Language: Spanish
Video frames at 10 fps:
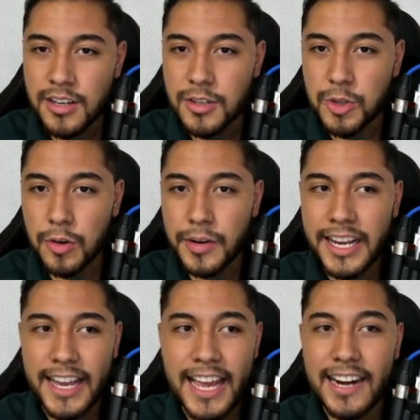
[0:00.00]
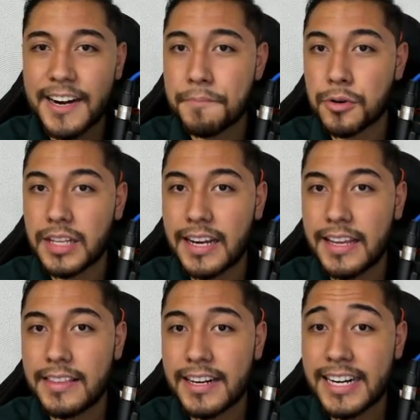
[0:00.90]
sobre el reportaje
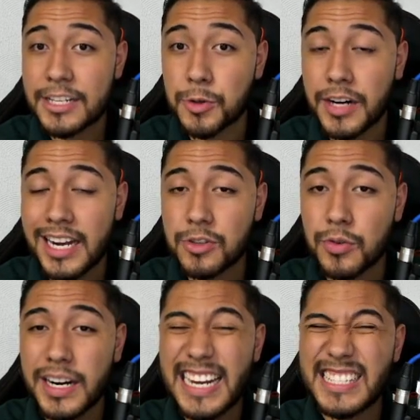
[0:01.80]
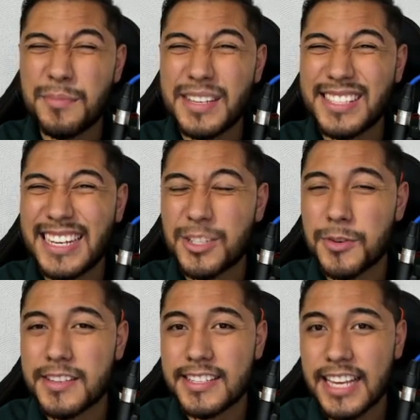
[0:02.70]
internacional, sobre las
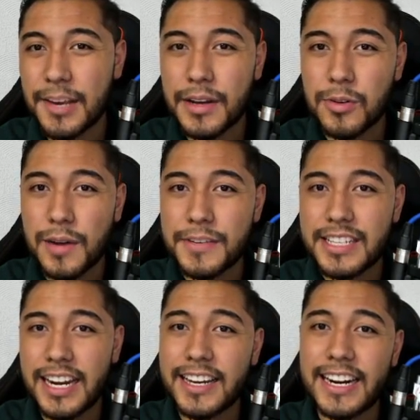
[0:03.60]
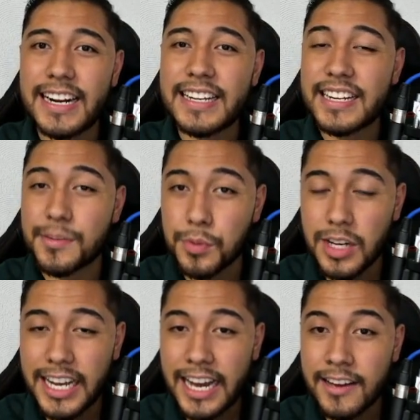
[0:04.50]
investigaciones que está llevando la Fiscalía General de la
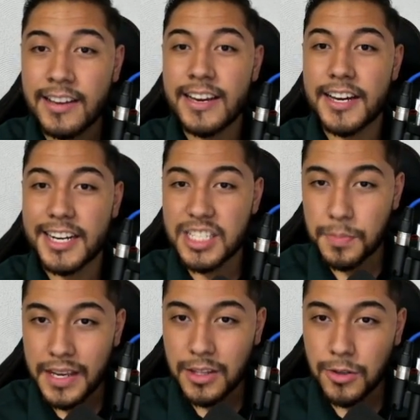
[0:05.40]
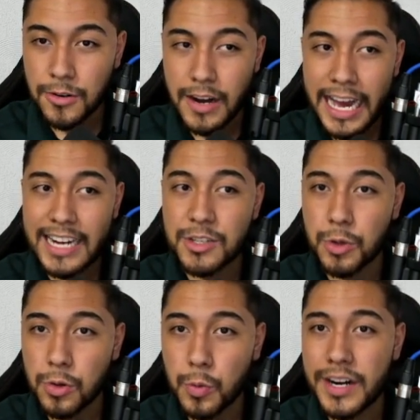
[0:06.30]
República respecto al
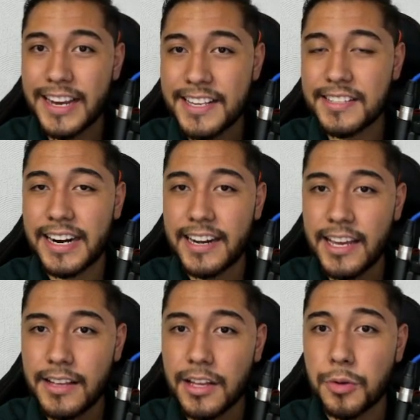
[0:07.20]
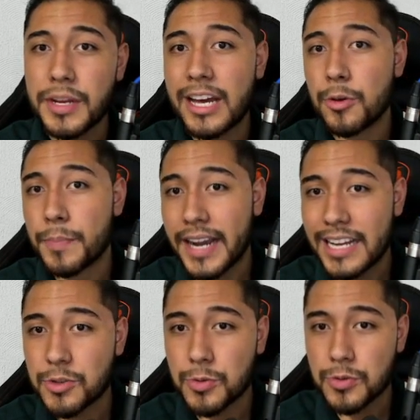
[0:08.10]
software israelí denominado
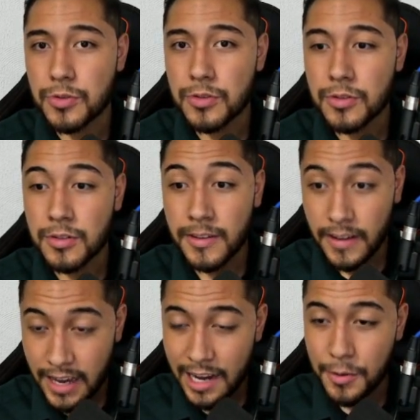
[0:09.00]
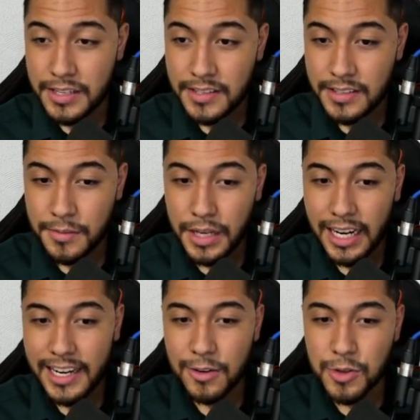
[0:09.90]
Pegasus. Aguas, Miguel
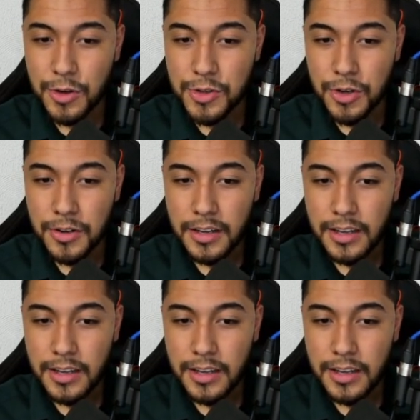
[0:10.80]
Ángel Osorio Chong